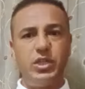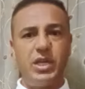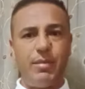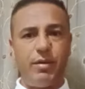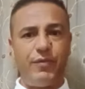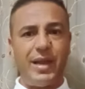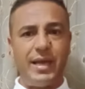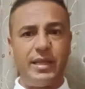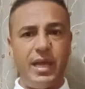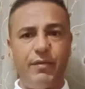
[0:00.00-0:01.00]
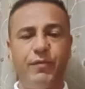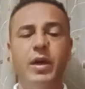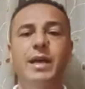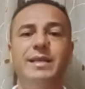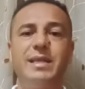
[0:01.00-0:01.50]
ايجابي في الاهداف
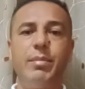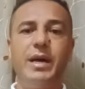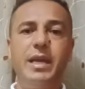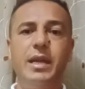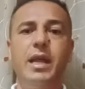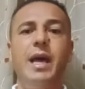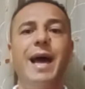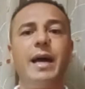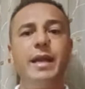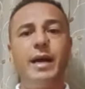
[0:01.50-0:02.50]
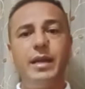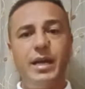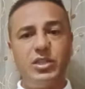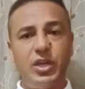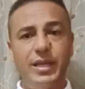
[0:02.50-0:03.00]
70 احنا
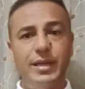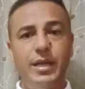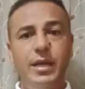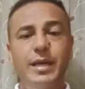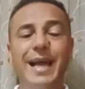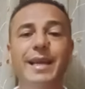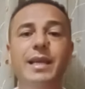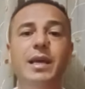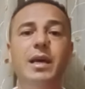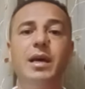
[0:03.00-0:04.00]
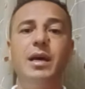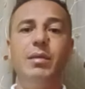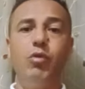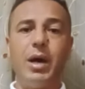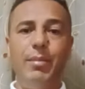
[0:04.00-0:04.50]
عندنا 20 يعني آه،
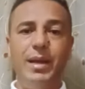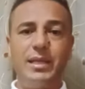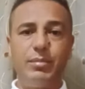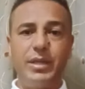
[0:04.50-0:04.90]
المقابلات